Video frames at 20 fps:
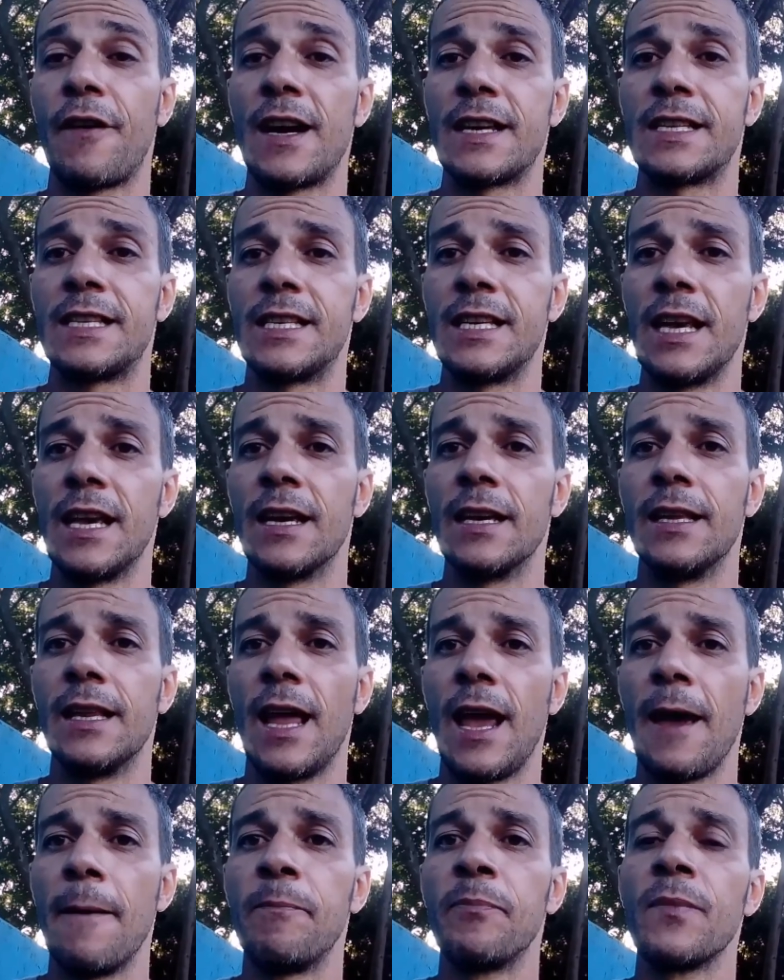fazer,
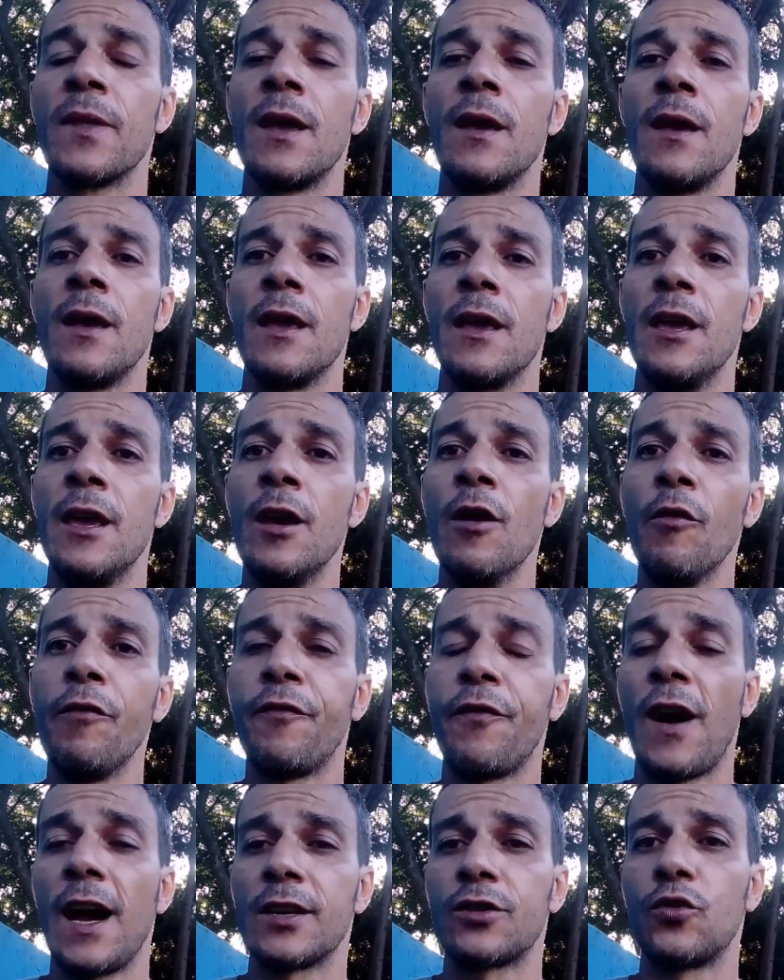né? Eu
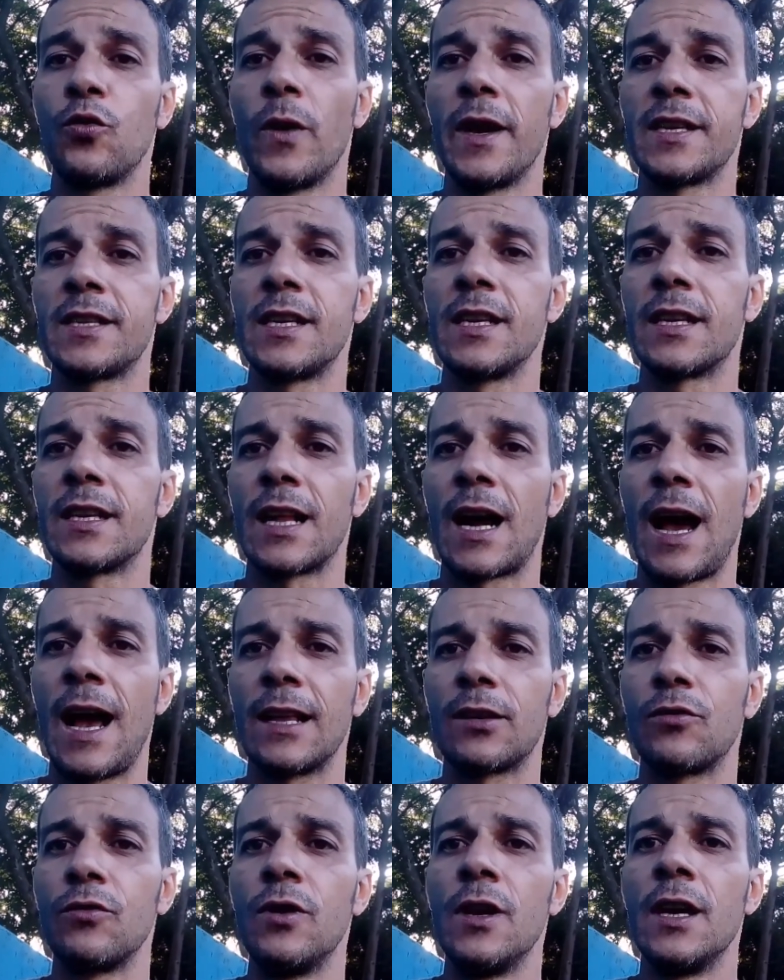faço esse
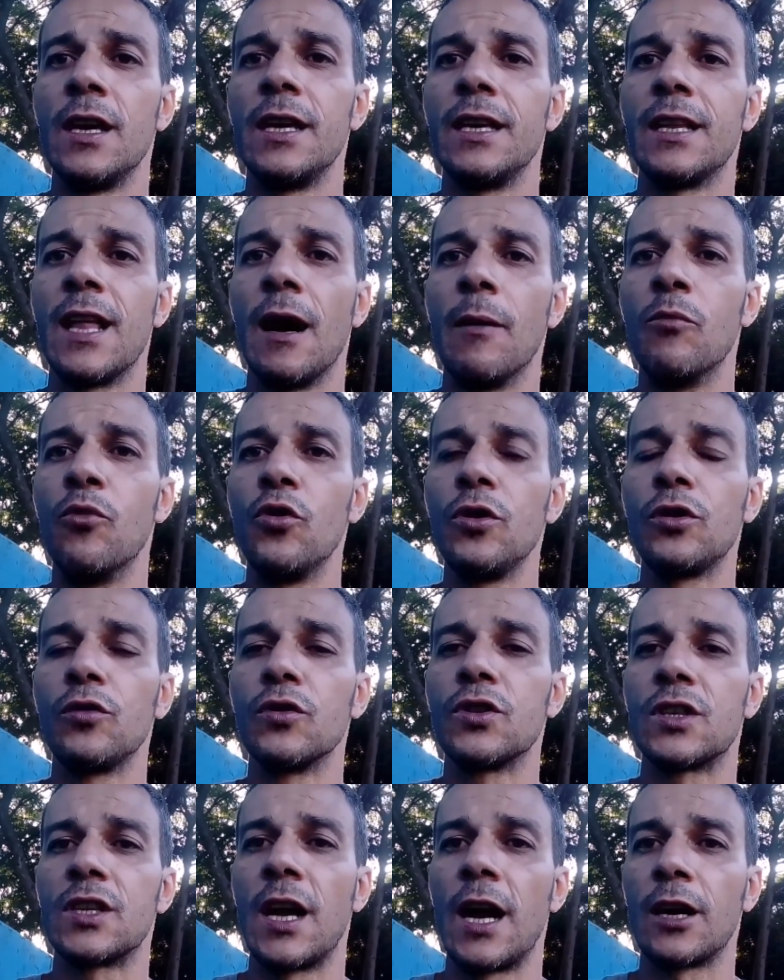trato e dá
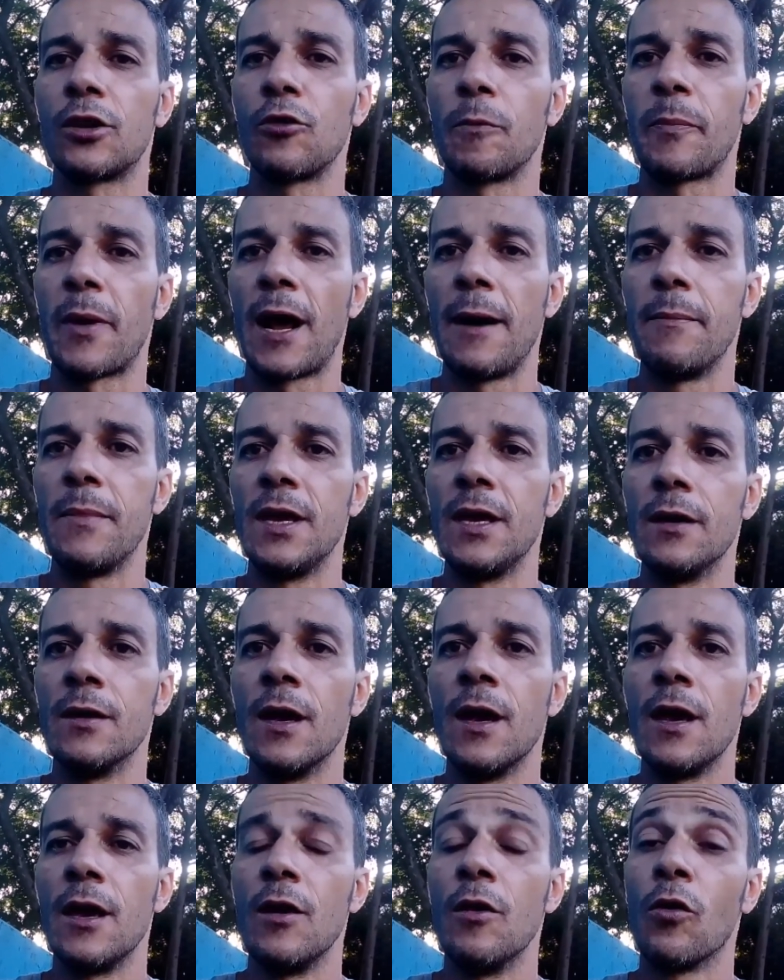muito certo para mim.
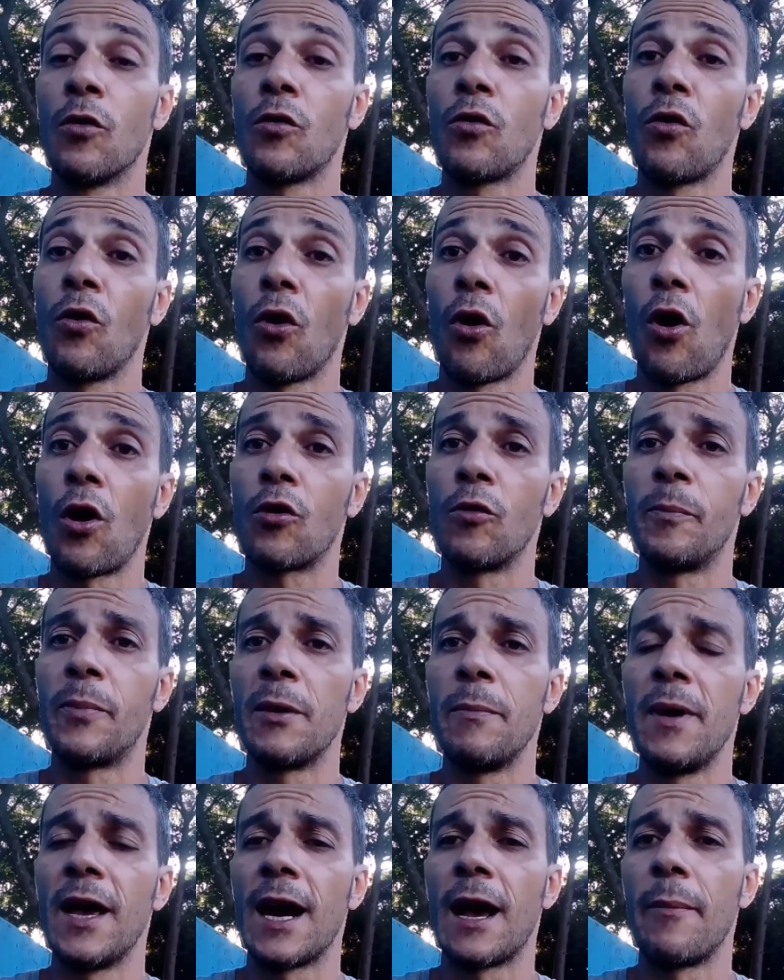Eu coloco
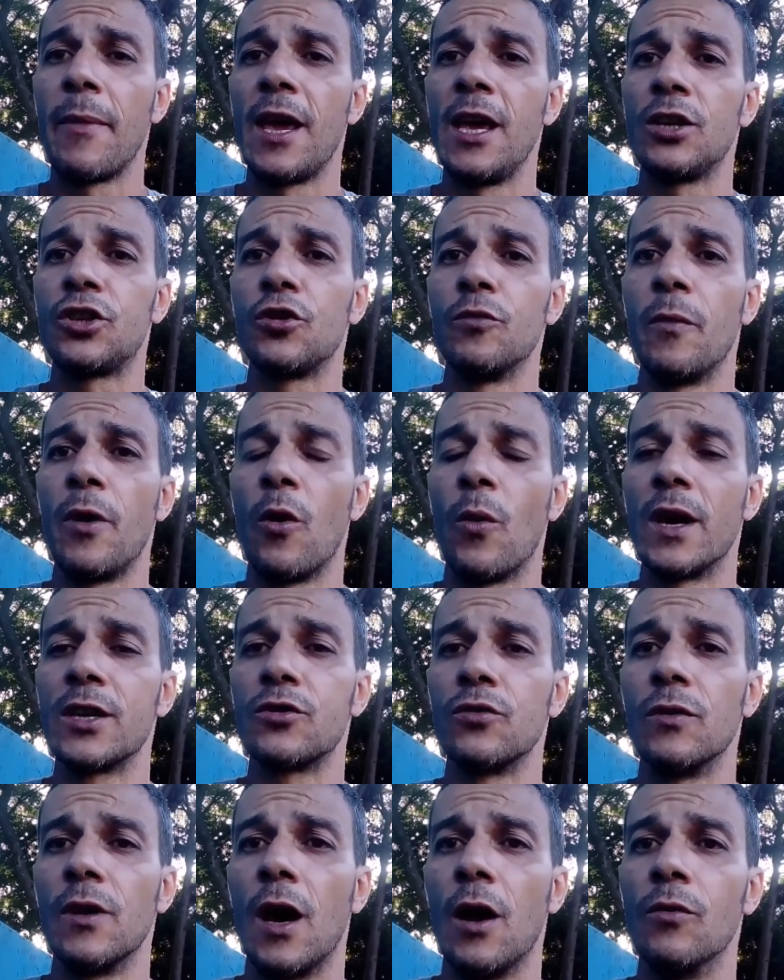primeiramente o meu
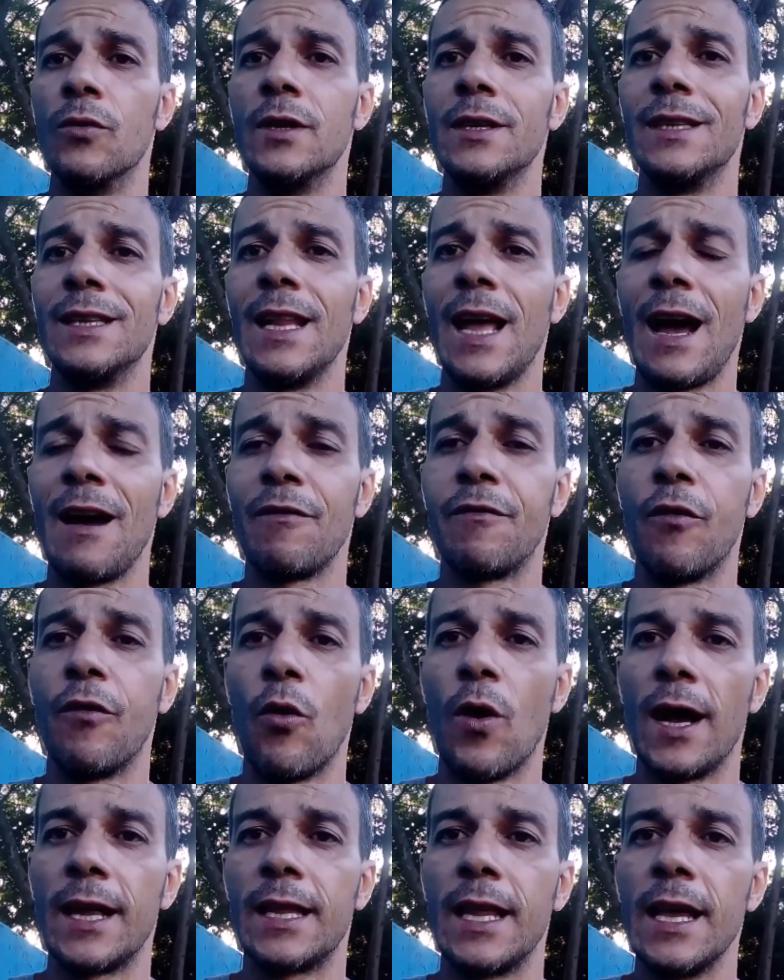azulão na
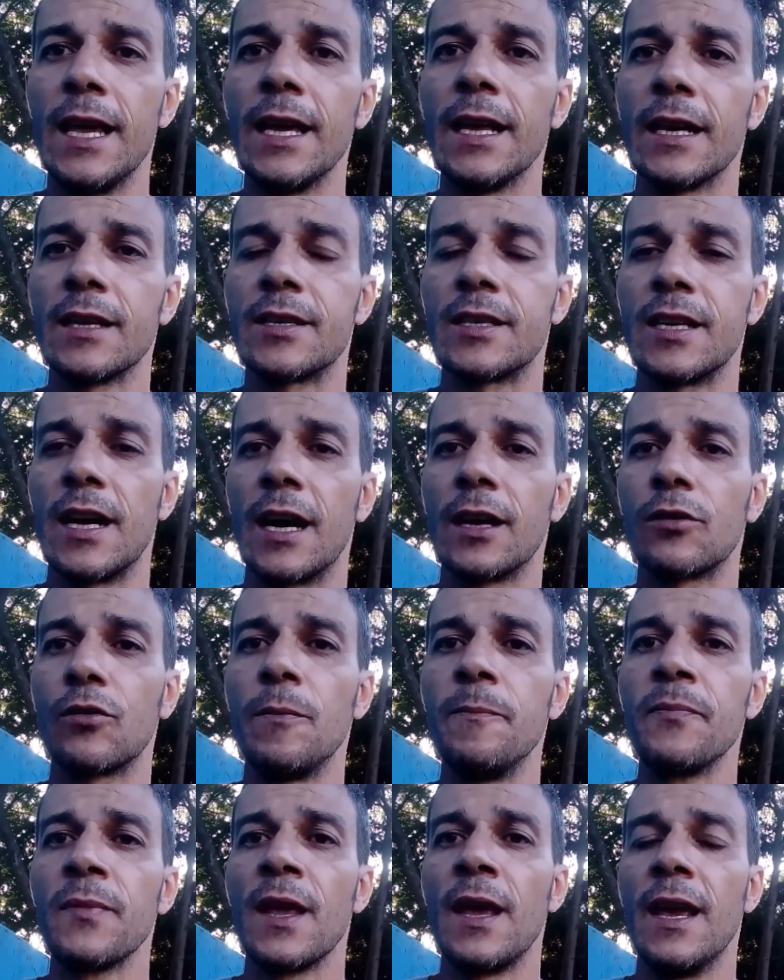voadeira,
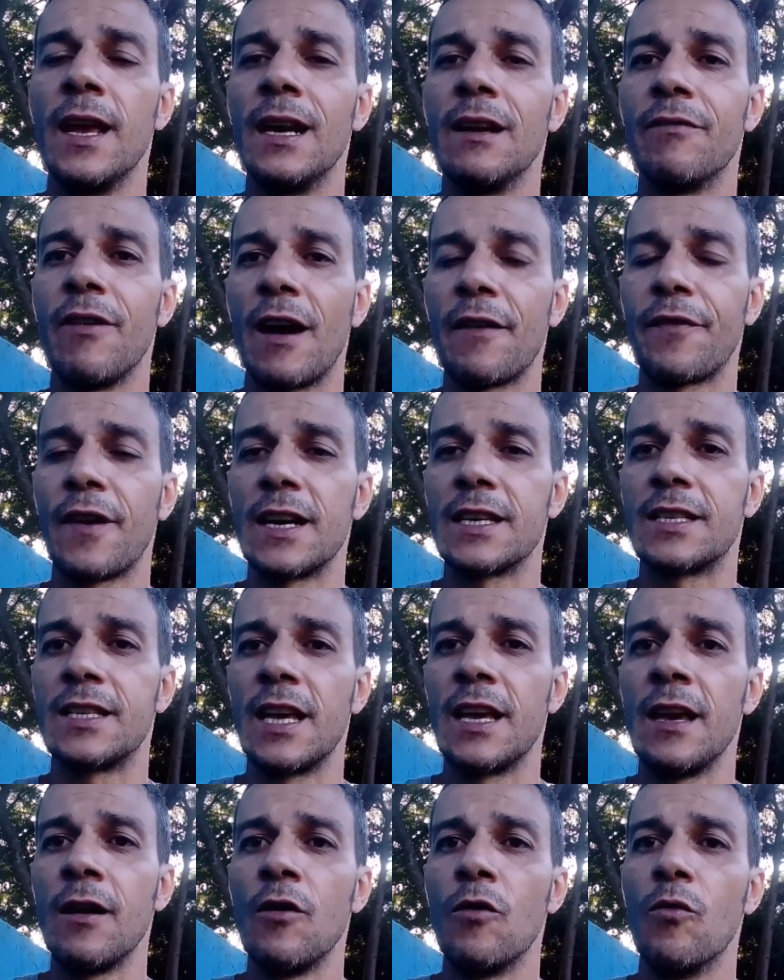certo? Ele vai
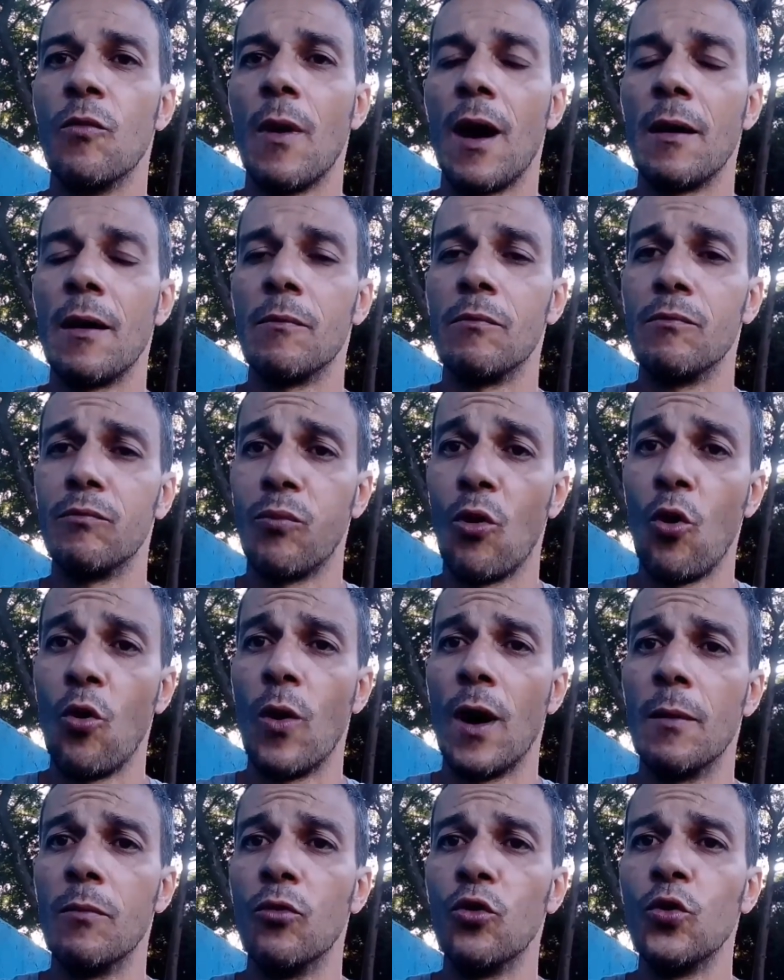fazer uma
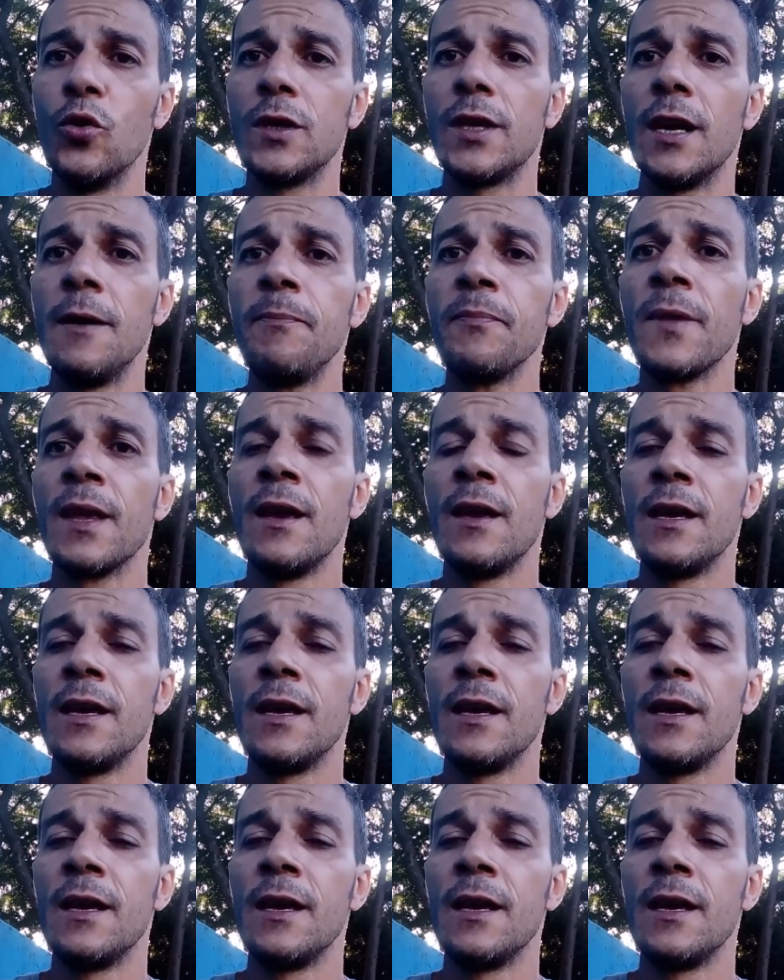boa muda.